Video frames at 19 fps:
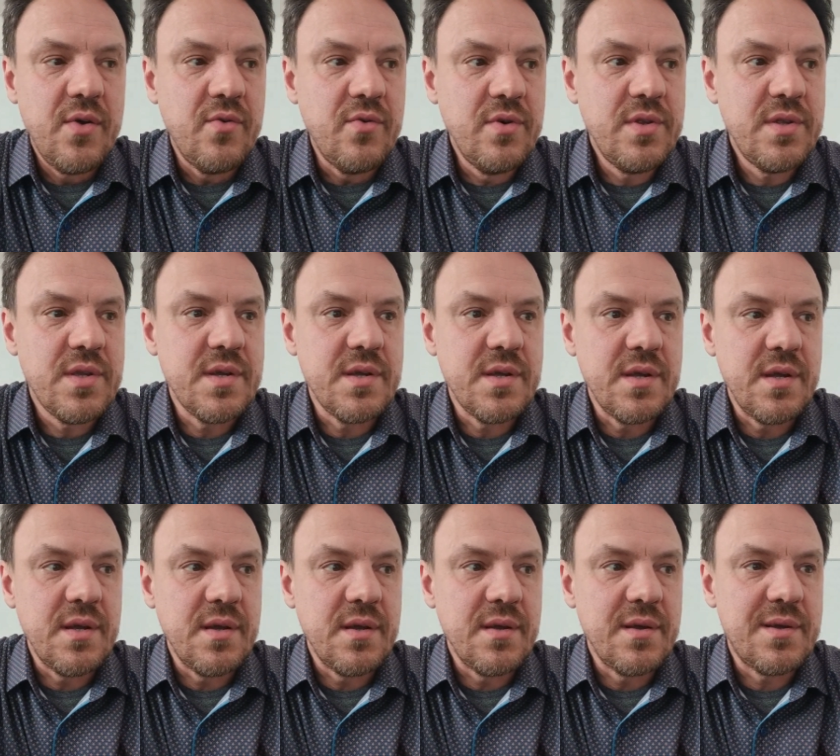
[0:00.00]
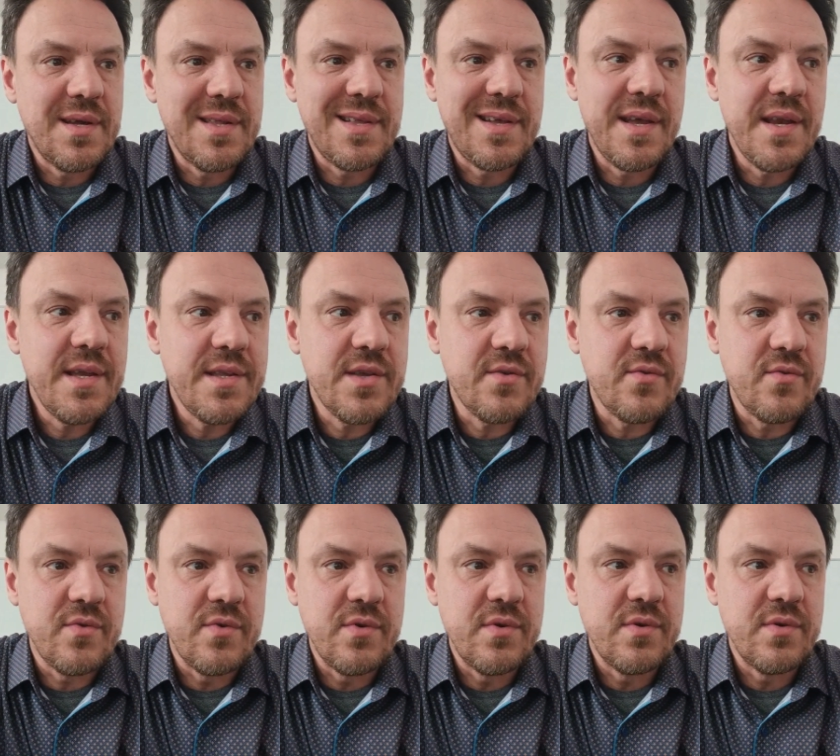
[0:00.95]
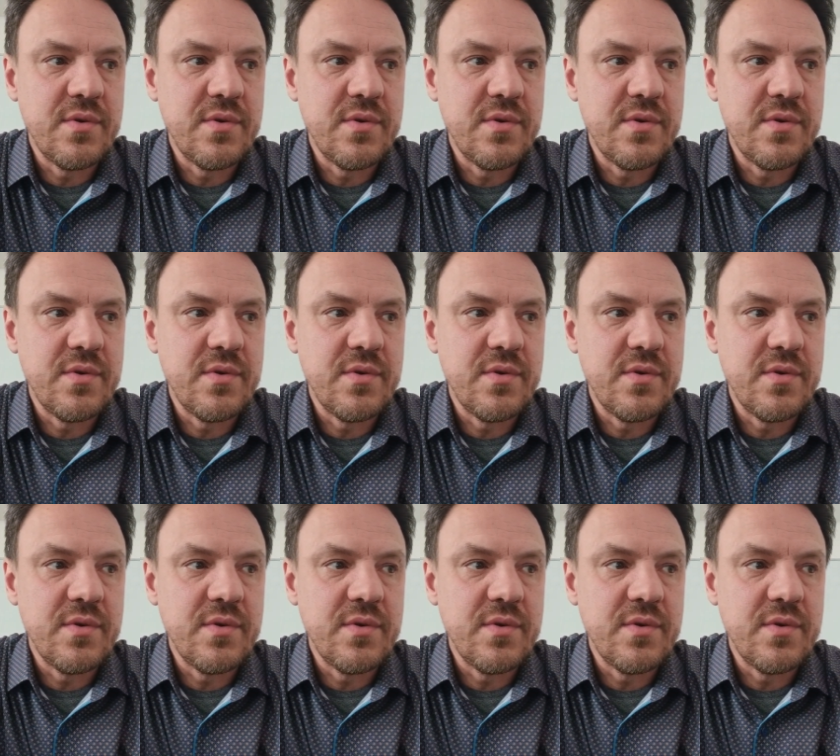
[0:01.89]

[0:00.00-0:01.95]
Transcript: он э, конкретику